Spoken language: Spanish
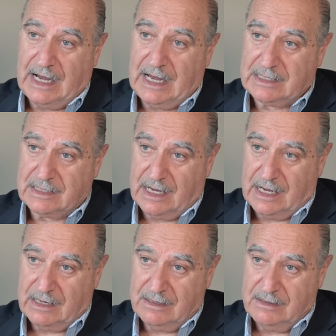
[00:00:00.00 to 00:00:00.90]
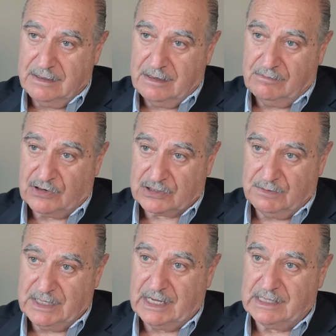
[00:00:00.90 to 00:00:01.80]
hasta
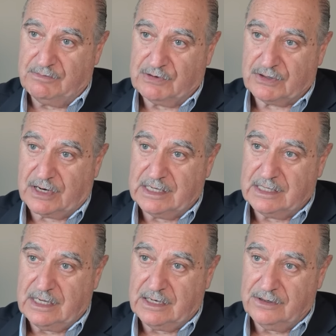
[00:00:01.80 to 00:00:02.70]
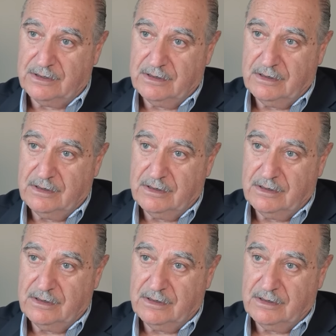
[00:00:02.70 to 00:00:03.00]
proximidades de puerto argentino,